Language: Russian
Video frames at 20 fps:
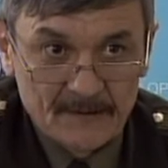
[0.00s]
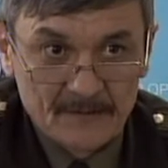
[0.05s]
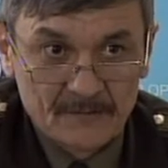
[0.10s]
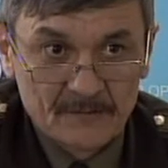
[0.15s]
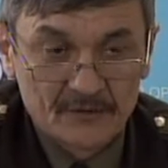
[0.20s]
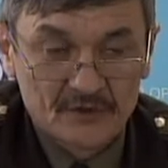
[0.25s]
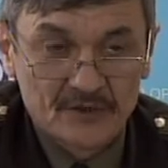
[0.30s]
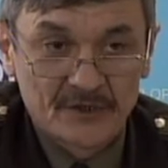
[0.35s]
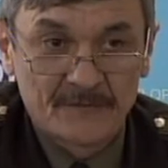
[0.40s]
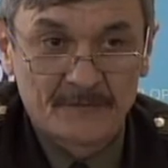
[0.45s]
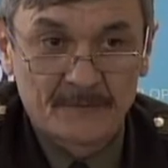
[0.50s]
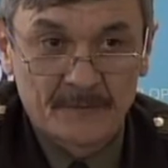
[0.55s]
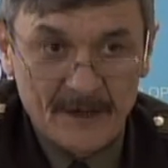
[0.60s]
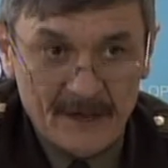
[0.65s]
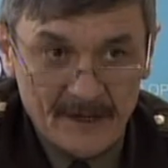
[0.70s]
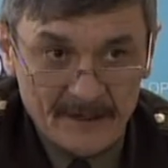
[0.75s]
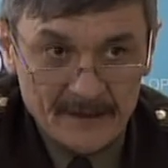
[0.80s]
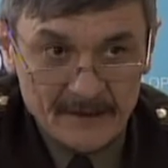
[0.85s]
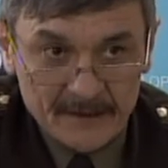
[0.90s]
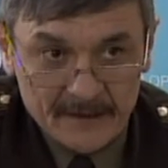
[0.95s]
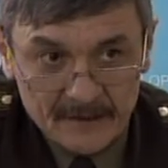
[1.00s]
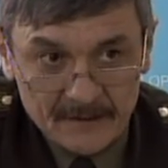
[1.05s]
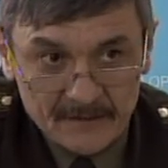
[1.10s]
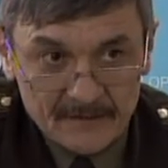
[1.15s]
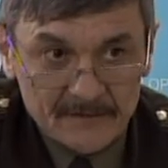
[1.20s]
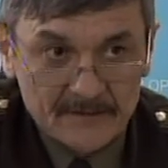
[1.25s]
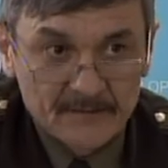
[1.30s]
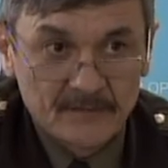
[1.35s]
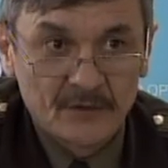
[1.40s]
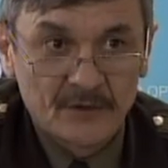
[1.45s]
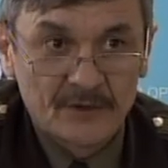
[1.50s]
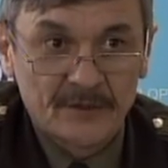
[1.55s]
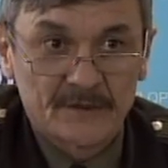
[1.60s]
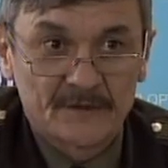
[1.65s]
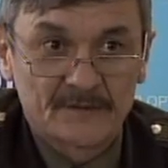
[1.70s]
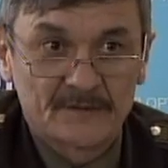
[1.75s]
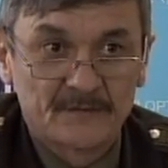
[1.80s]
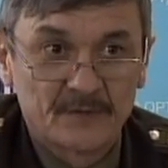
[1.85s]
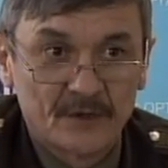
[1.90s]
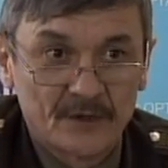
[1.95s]
уже в панике звонит,
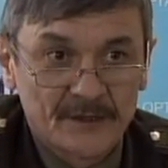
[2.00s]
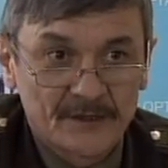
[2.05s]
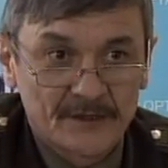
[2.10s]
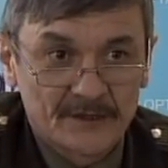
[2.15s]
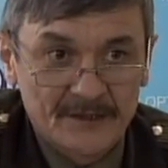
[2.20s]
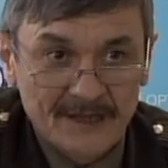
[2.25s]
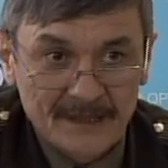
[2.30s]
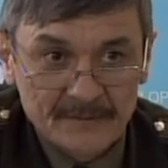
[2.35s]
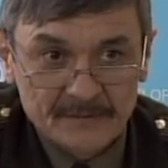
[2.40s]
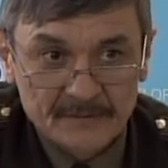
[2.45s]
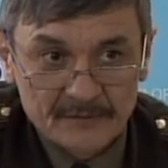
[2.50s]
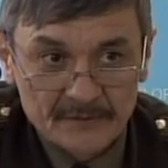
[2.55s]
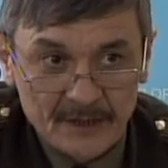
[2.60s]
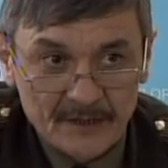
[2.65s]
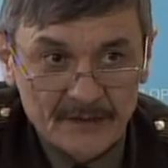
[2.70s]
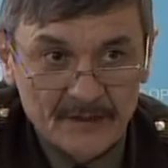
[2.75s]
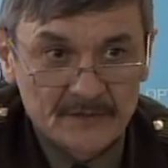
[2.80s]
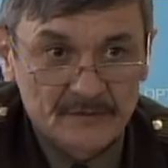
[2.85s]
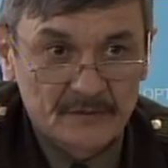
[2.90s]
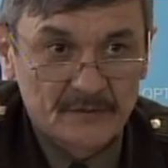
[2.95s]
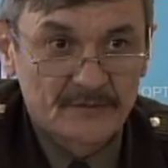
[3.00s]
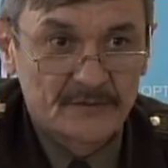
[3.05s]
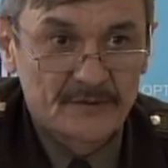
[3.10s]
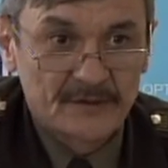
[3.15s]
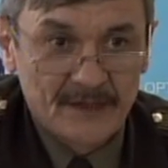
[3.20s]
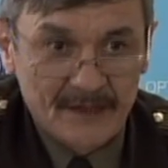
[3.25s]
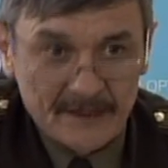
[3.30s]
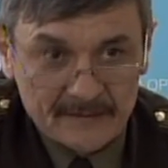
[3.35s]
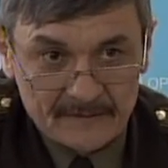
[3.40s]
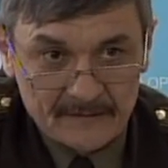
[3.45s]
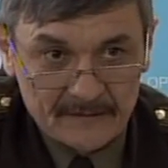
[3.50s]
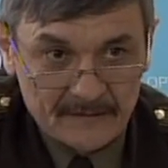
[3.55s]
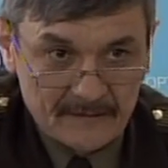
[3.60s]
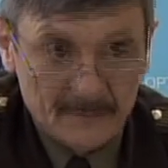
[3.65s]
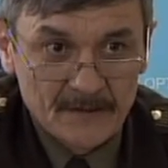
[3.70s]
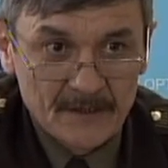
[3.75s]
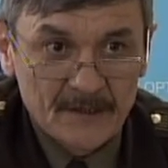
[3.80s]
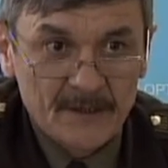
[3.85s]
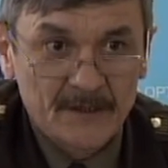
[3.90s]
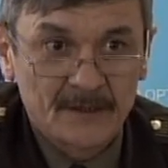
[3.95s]
звонит нам сюда на 112
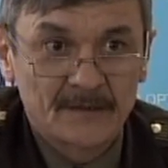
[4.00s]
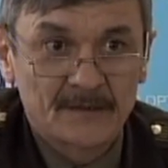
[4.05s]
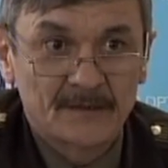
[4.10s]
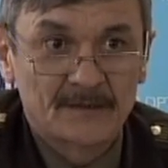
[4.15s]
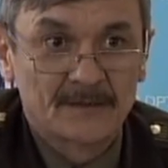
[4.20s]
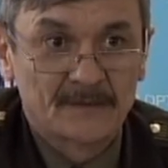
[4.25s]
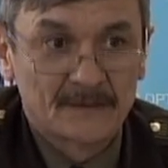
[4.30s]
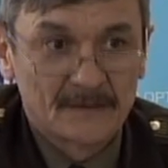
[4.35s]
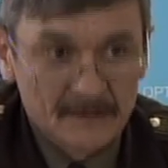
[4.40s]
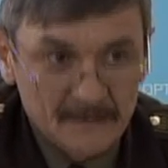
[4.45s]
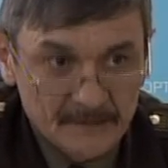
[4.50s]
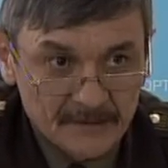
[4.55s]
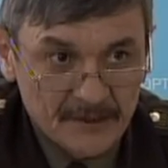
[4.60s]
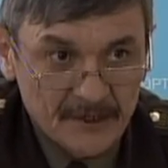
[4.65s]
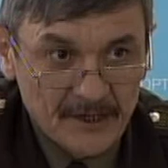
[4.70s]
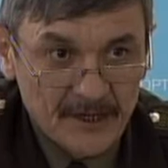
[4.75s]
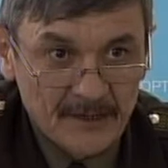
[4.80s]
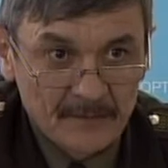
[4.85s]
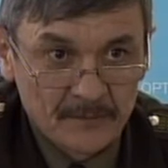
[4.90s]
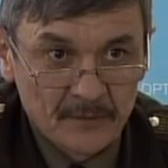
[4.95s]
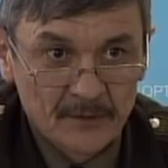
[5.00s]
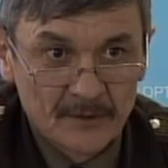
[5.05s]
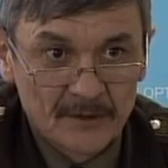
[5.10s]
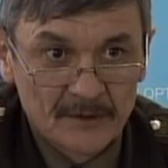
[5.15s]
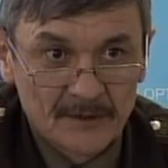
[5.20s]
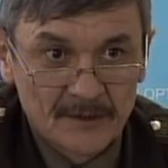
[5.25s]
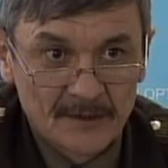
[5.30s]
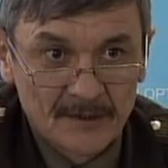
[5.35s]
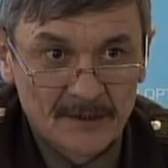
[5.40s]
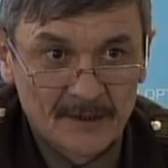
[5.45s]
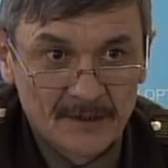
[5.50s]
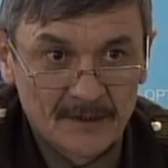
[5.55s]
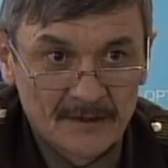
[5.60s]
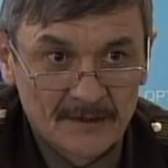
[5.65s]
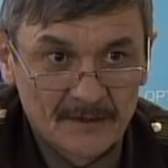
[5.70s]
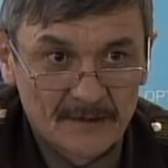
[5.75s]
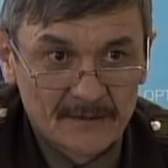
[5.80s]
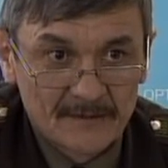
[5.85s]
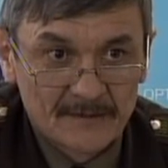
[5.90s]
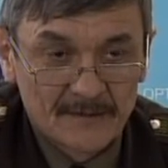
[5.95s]
и требует
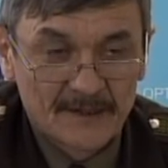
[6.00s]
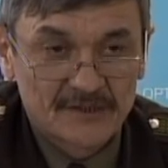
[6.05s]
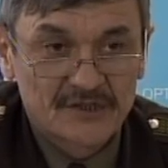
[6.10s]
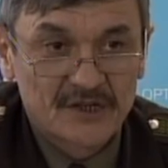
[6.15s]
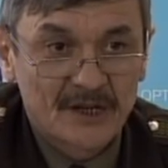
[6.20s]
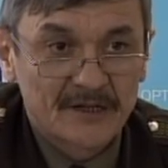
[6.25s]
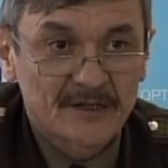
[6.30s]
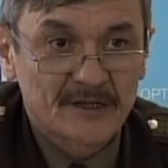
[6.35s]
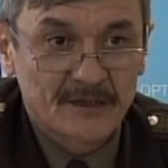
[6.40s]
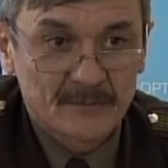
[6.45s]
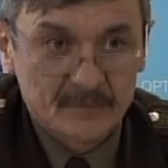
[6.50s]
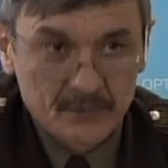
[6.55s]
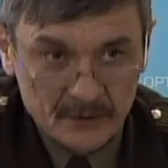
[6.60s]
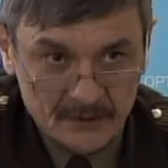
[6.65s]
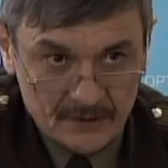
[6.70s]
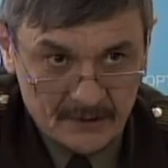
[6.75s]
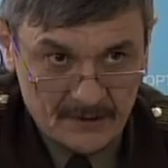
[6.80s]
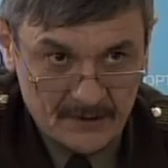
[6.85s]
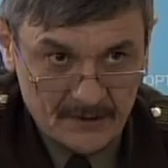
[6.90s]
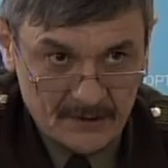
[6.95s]
начать работы.